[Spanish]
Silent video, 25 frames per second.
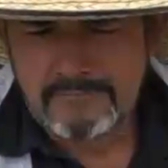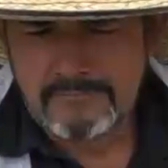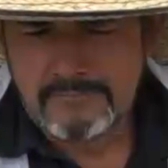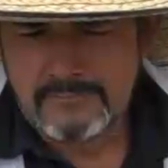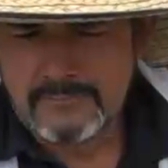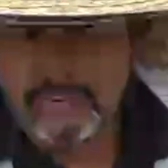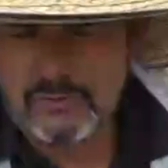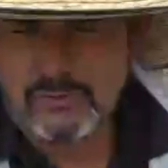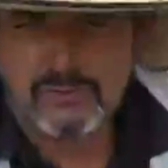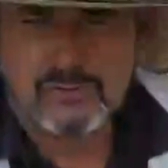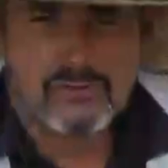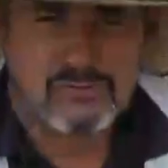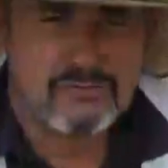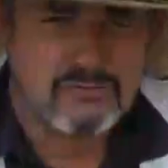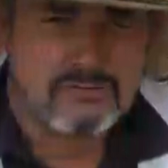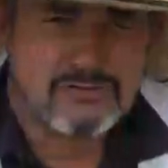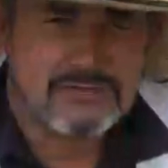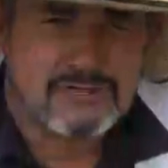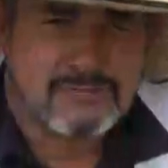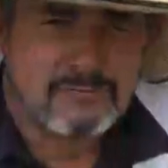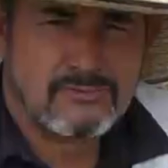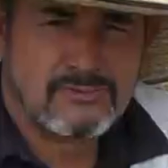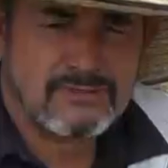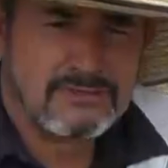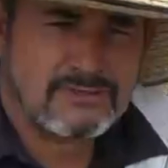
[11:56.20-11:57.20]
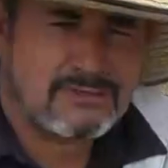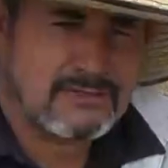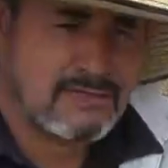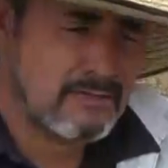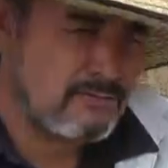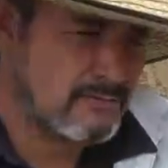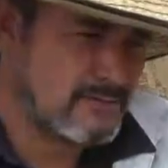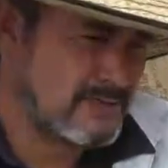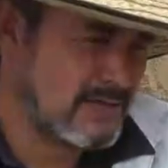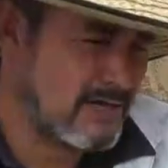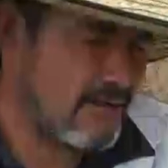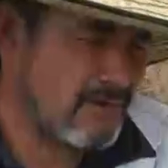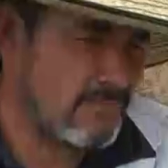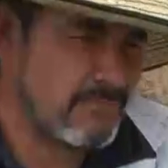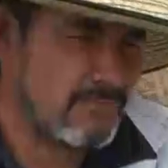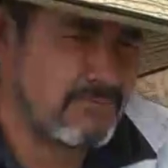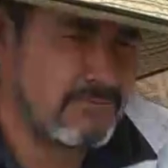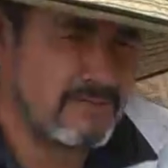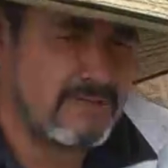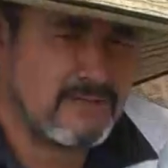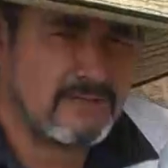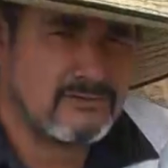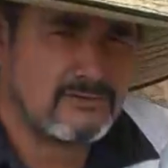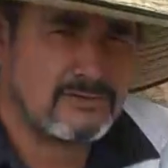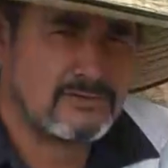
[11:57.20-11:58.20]
Nosotros hemos desarrollado
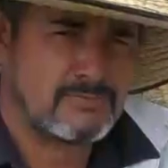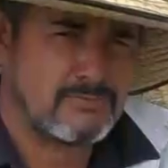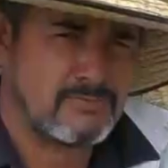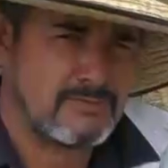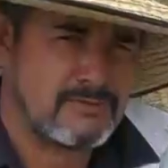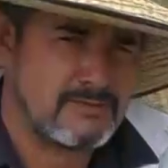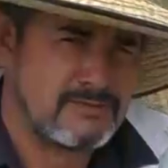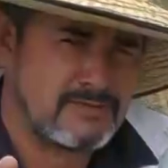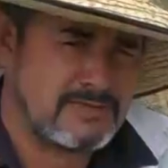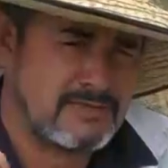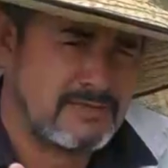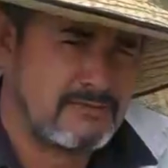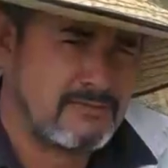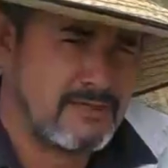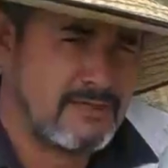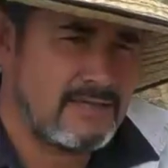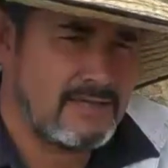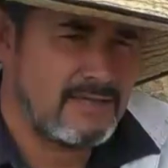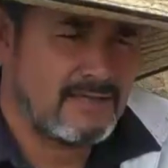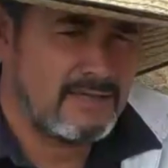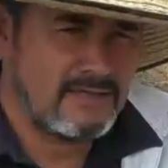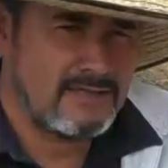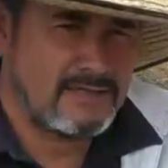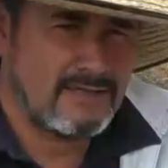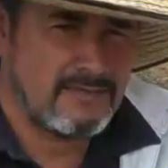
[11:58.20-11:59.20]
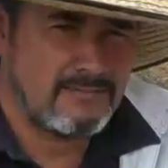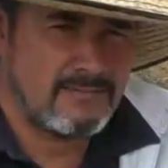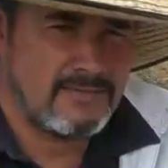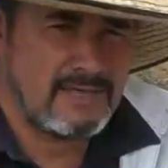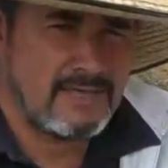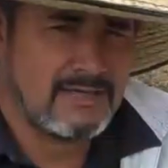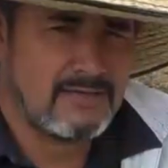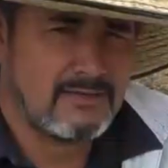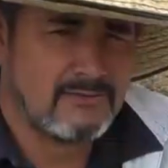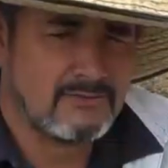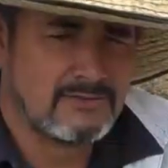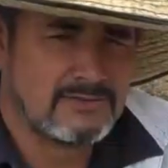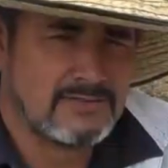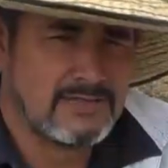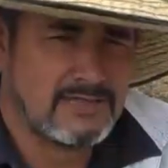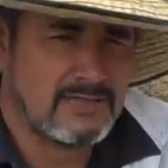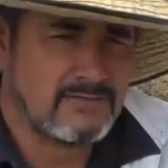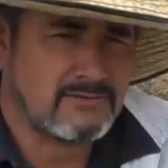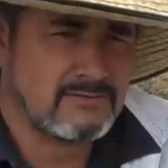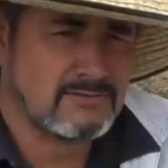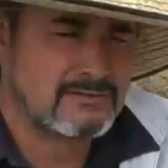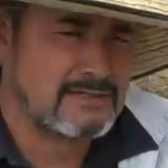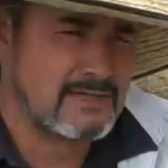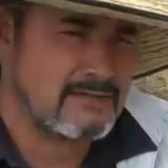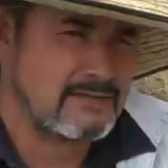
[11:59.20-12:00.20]
proyectos por encima de, de
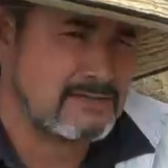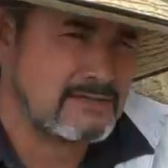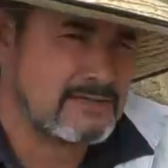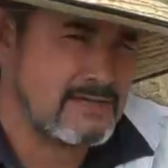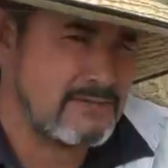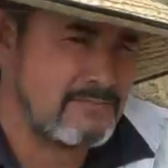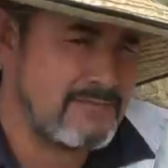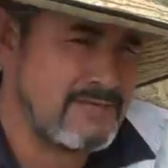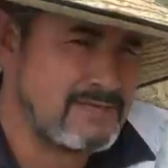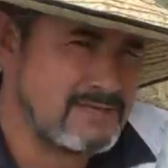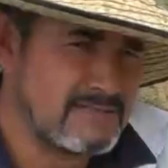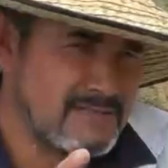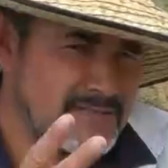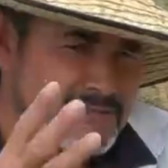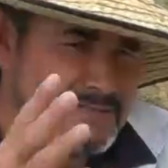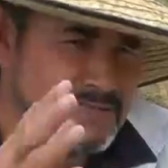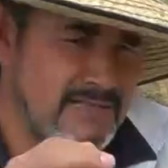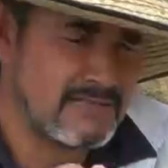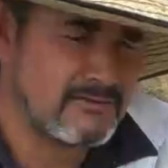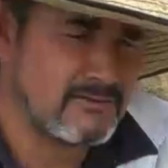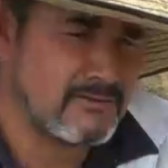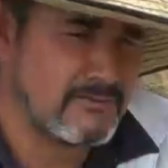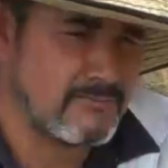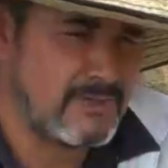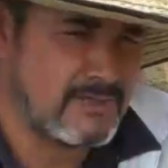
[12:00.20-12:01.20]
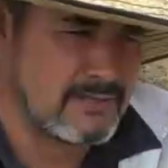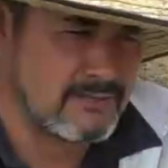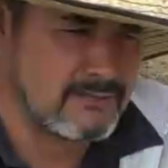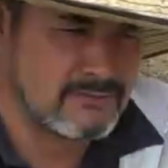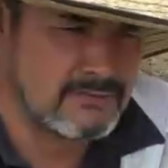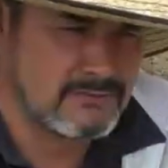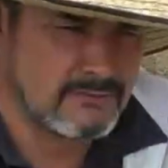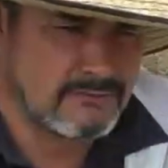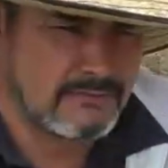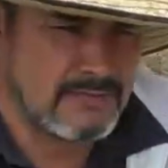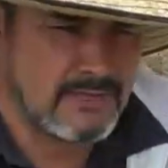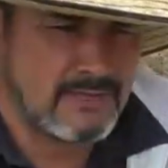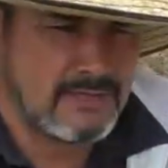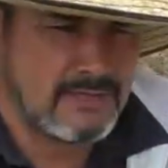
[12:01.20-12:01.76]
1200 hasta 1600 metros sobre